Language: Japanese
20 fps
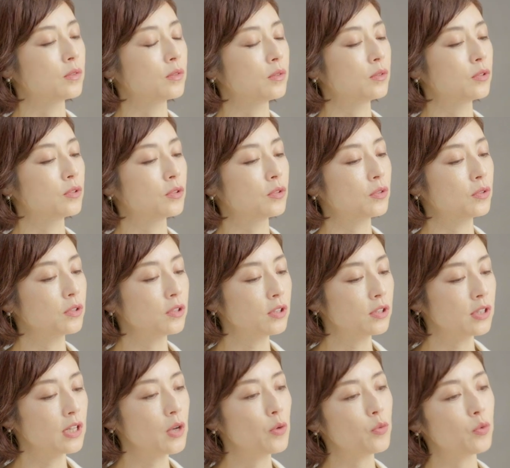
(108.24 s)
美し
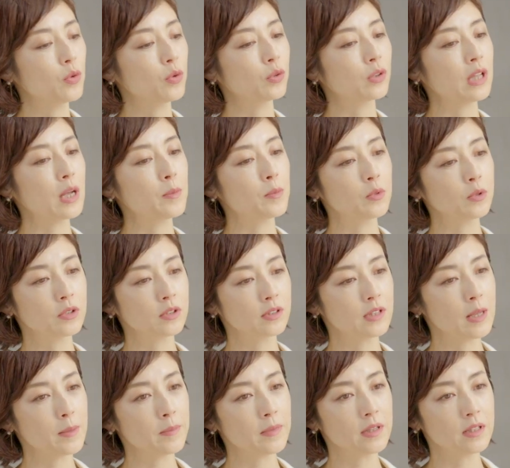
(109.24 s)
さを保つ
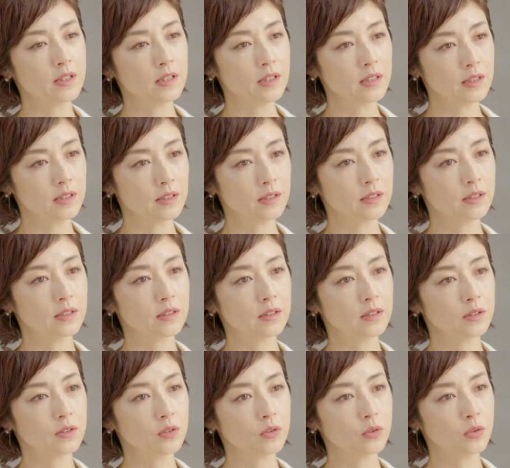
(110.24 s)
ために
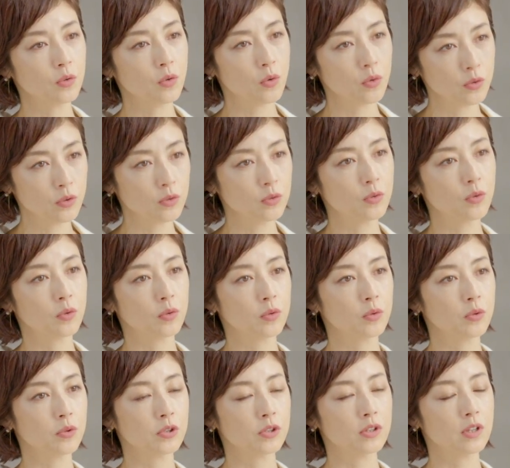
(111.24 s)
こういうこ
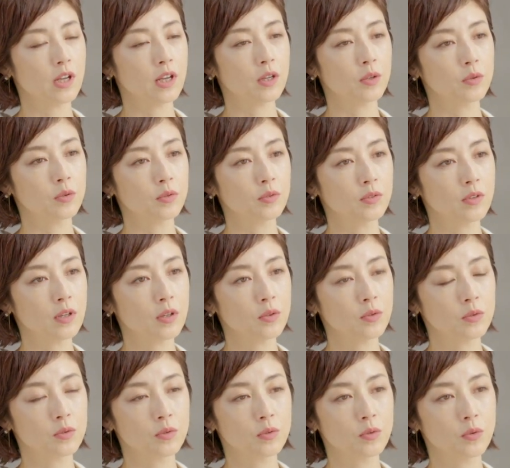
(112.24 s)
とをしているって
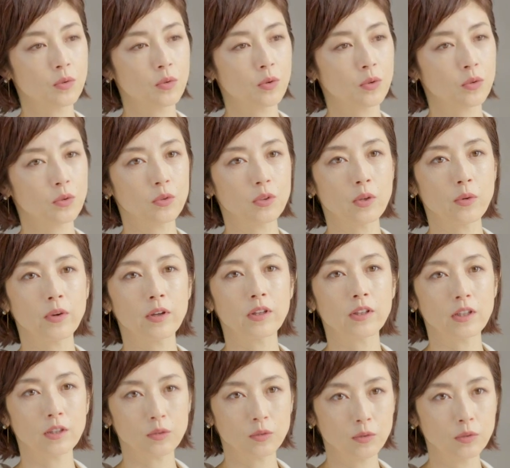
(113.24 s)
いうことでは
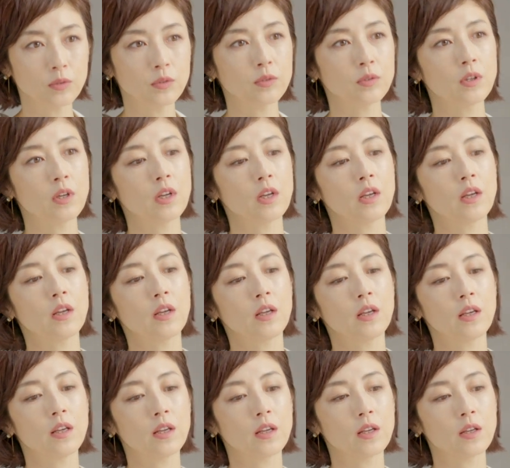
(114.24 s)
なく、
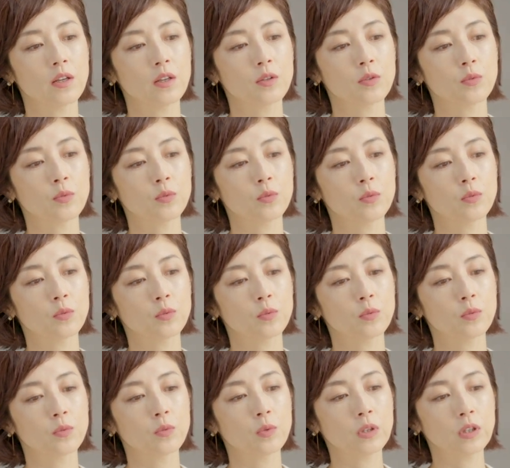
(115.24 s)
えー、
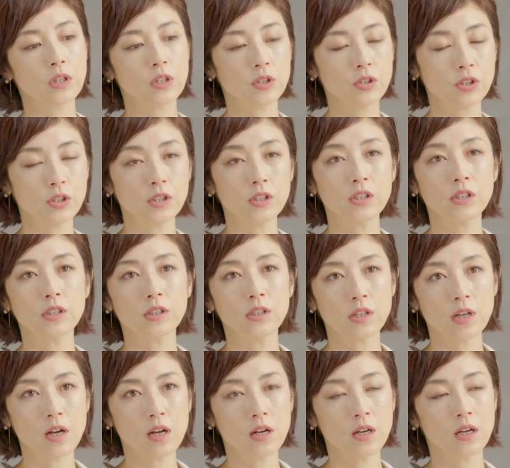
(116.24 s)
私自身
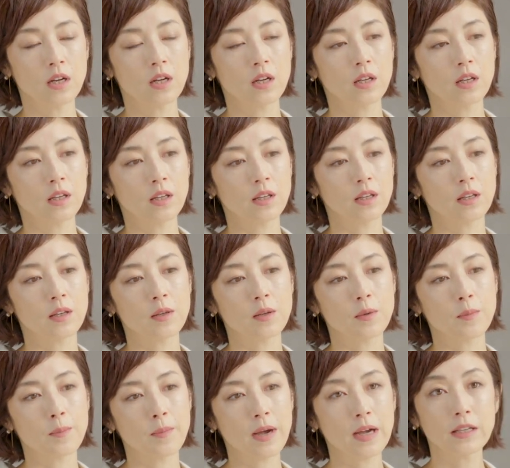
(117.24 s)
が、
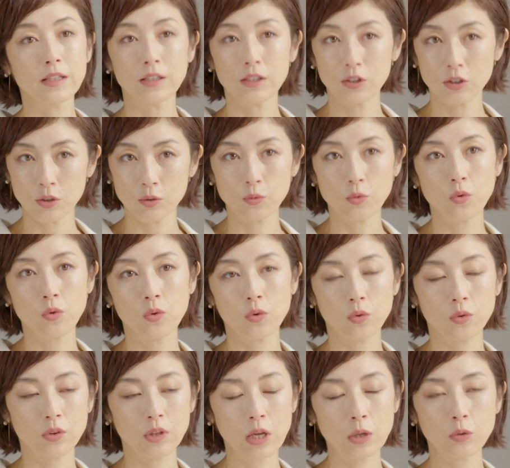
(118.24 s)
えー、毎日
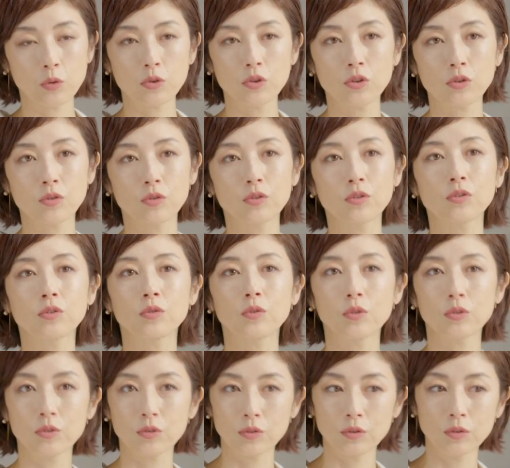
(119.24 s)
を楽しく過
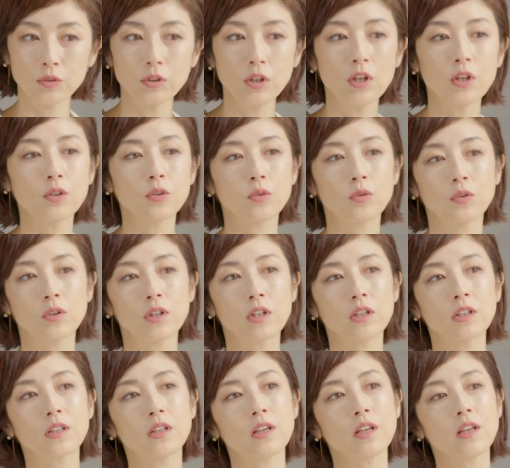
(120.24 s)
ごすどれ
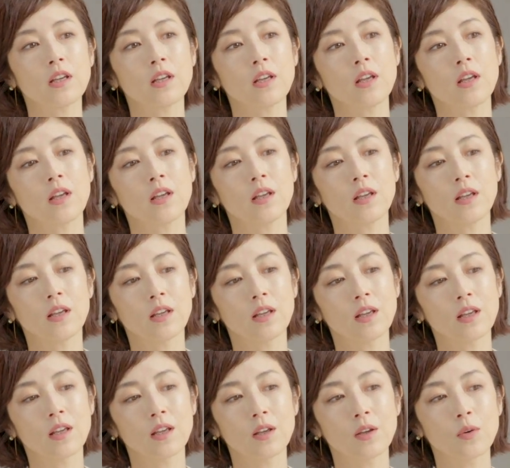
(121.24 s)
だけ、
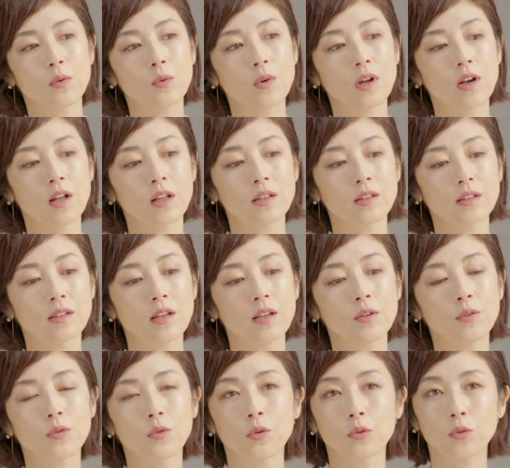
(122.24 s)
えー、笑って
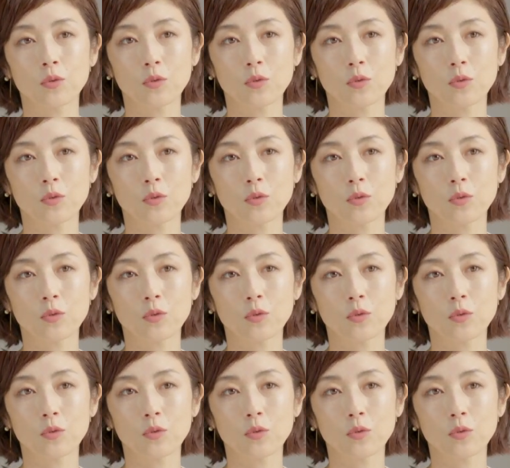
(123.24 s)
いるこ